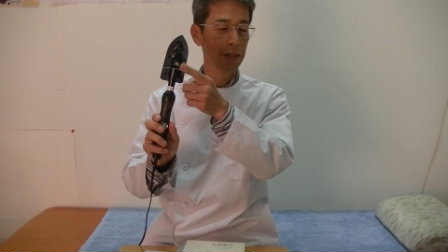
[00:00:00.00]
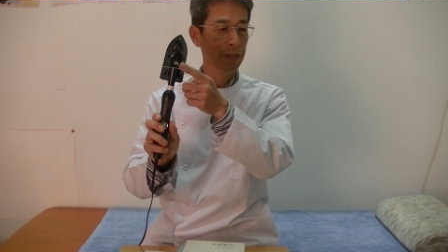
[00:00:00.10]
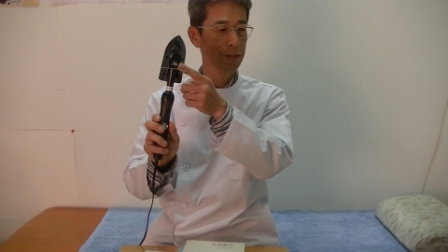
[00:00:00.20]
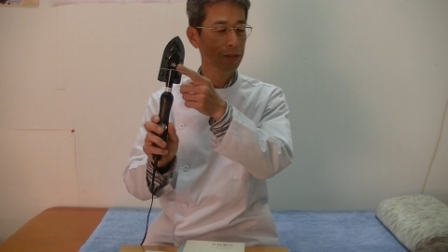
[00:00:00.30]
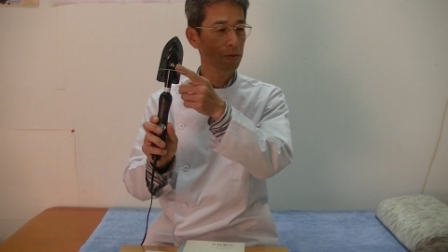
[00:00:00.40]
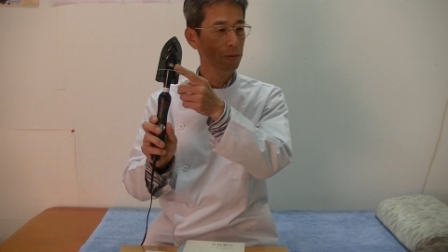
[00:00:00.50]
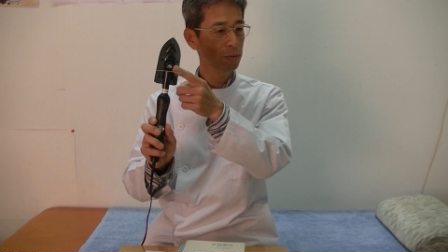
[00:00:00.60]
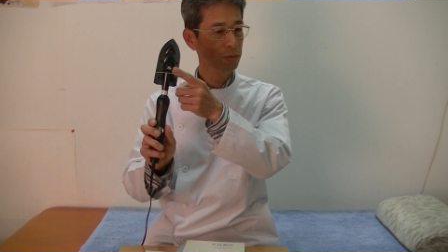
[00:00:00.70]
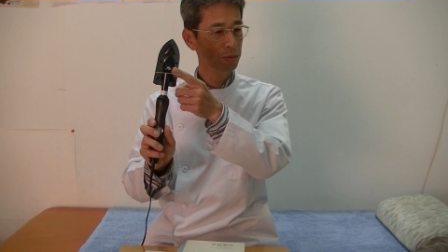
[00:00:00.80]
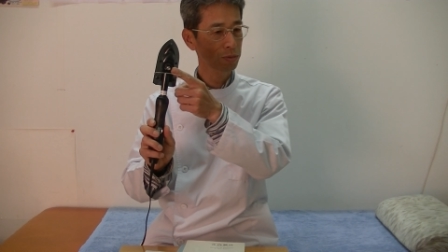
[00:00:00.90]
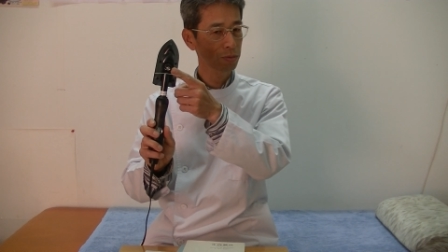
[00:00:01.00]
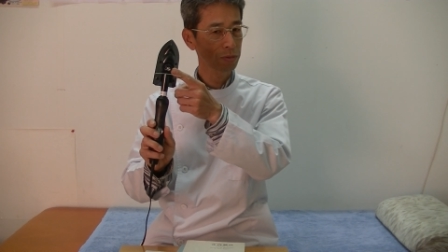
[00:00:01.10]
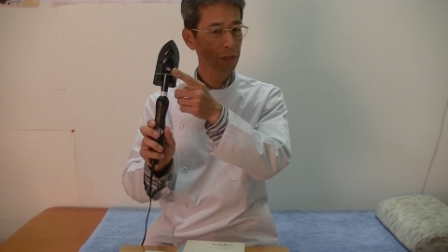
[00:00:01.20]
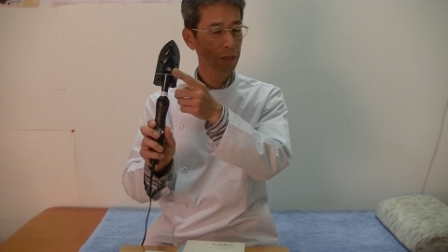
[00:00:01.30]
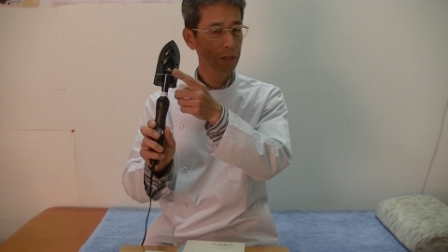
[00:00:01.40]
下は60度
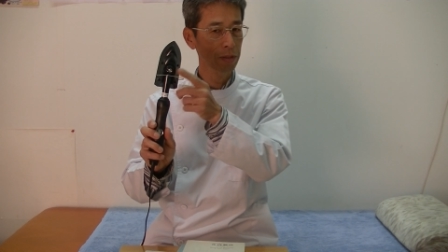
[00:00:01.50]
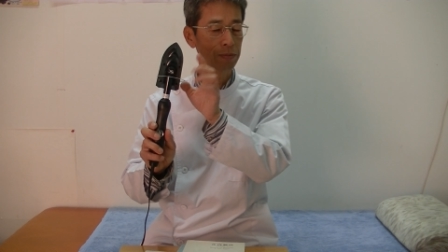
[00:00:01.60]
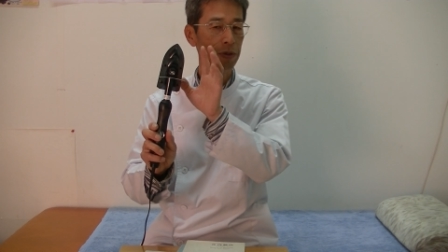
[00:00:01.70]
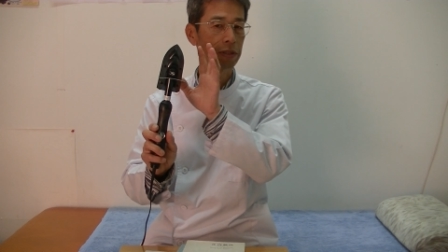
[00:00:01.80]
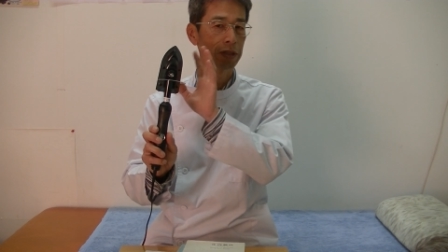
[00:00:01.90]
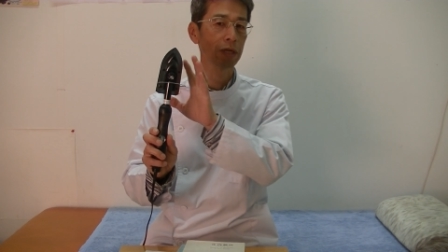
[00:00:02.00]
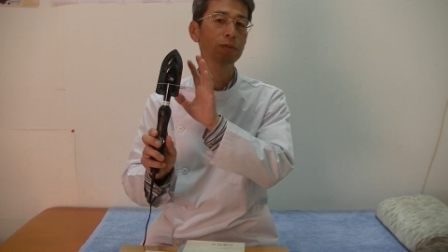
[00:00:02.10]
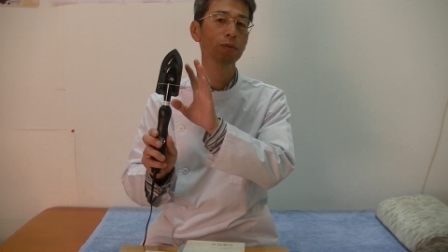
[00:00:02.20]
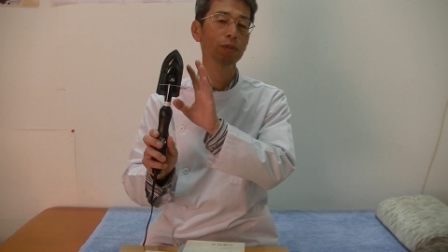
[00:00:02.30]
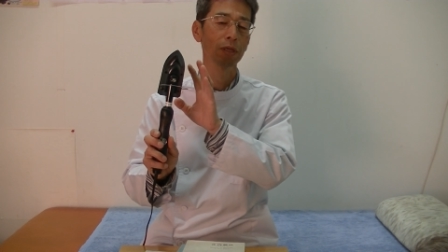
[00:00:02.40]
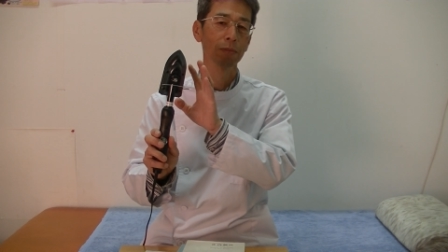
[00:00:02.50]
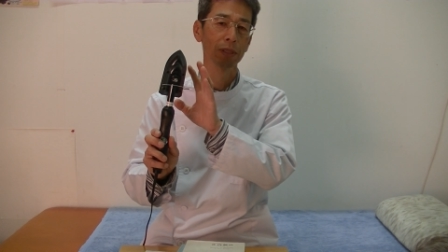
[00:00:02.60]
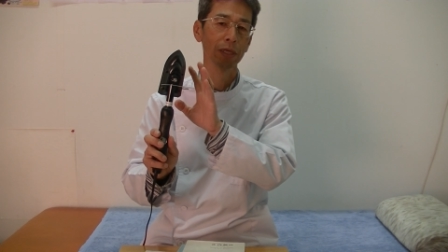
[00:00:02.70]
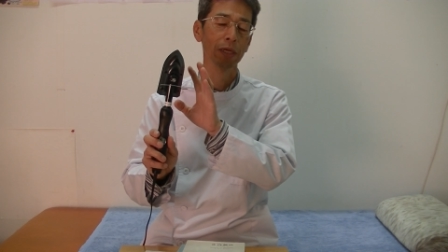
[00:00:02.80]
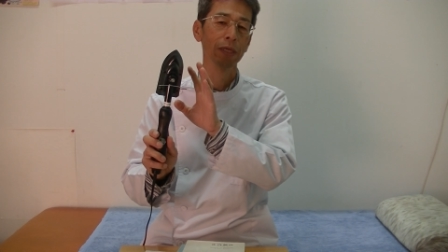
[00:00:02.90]
くらいから上は200度ぐらいま
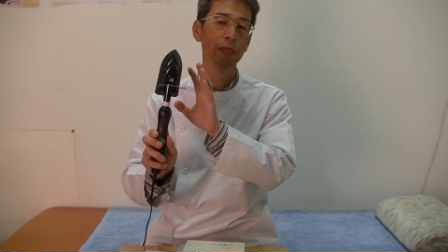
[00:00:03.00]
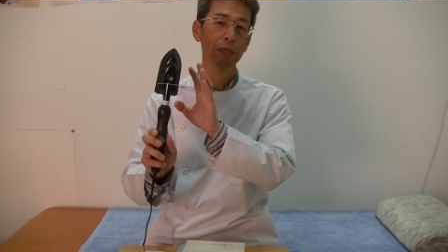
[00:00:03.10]
で